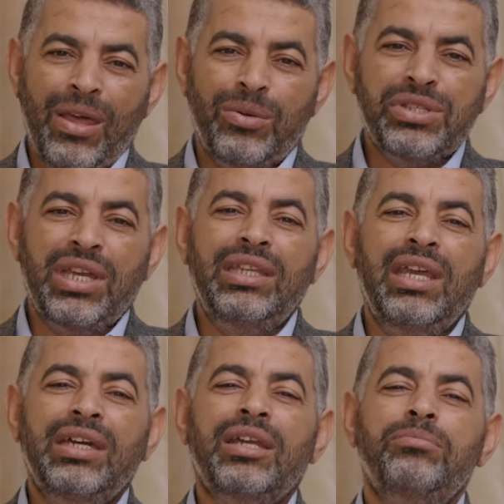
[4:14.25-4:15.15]
واجعلنا
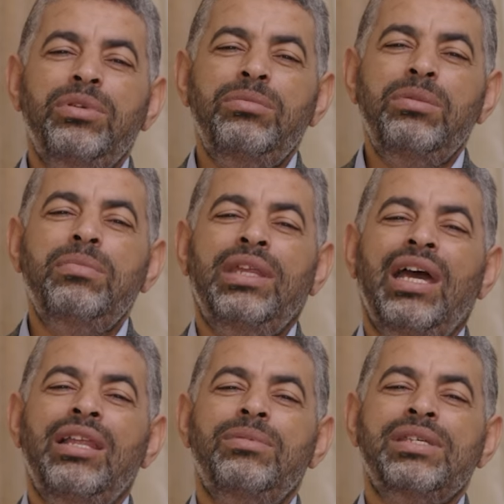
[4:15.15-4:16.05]
يا رب ممن
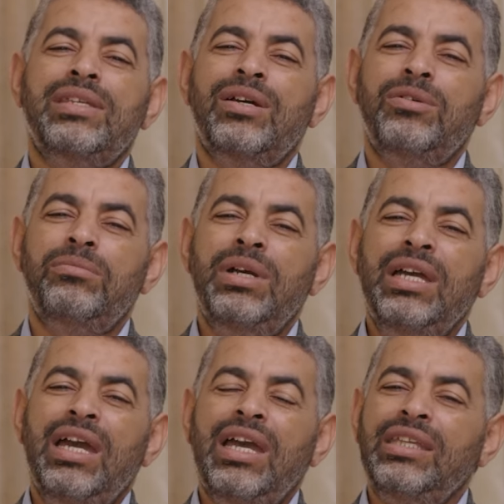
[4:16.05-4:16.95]
البستهم
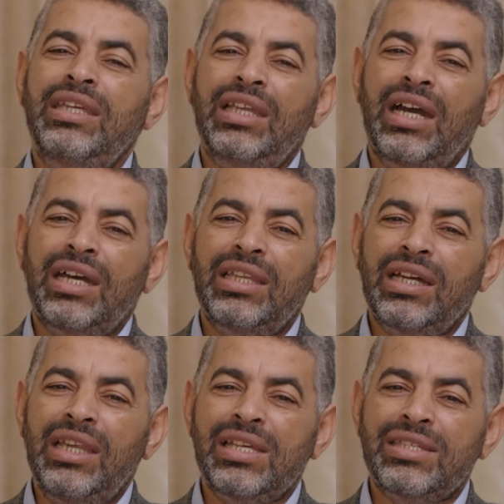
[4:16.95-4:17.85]
هذه الاخلاق
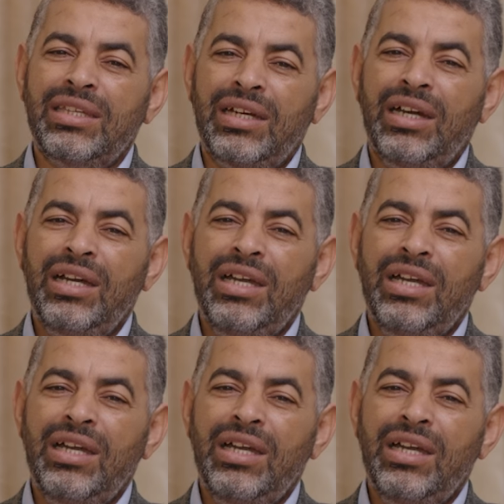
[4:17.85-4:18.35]
الحسنه